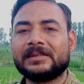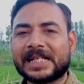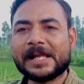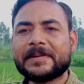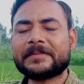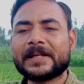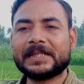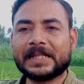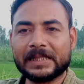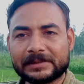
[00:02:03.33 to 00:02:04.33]
ड्राइवर भाई
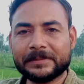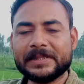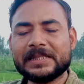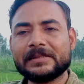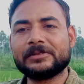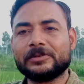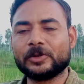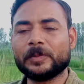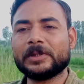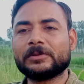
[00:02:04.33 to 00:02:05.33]
क्या सभी
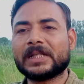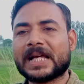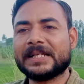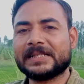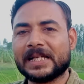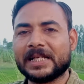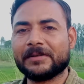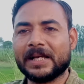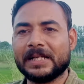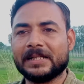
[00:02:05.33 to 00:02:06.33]
जो भी उधर आने जाने
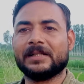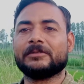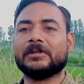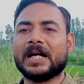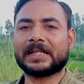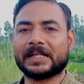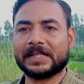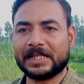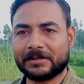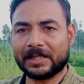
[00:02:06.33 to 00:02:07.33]
वाले हैं वहाँ के
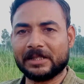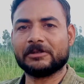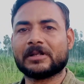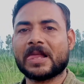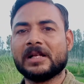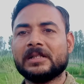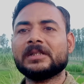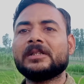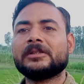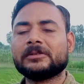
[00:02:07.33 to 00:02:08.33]
रहने वाले लोग हैं
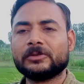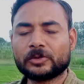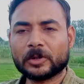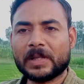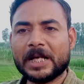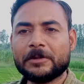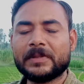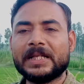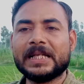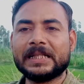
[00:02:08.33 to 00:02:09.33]
उनको
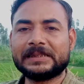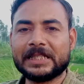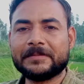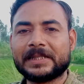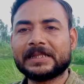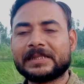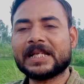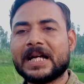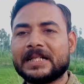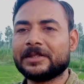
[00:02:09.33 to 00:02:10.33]
मालूम है एक ज़िले में
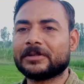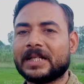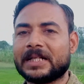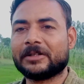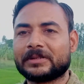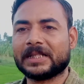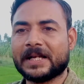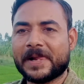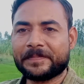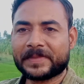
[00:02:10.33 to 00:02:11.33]
कितना आर खड़ा होता
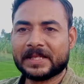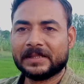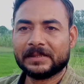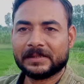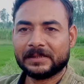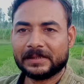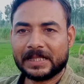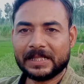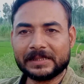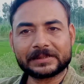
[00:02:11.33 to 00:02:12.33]
है
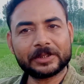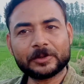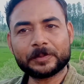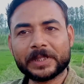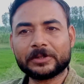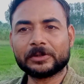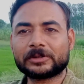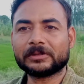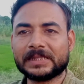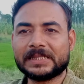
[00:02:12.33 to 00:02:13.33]
आए सौ रुपये दो
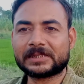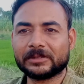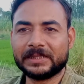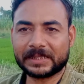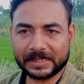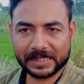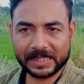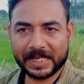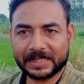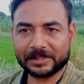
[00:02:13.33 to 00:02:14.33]
सौ तीन सौ इंट्री
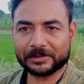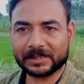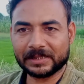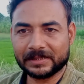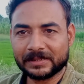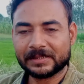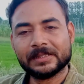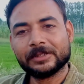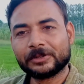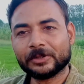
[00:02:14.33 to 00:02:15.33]
है आर की
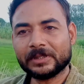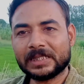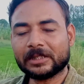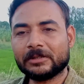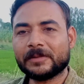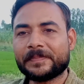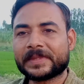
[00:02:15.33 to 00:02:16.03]
दो निकलो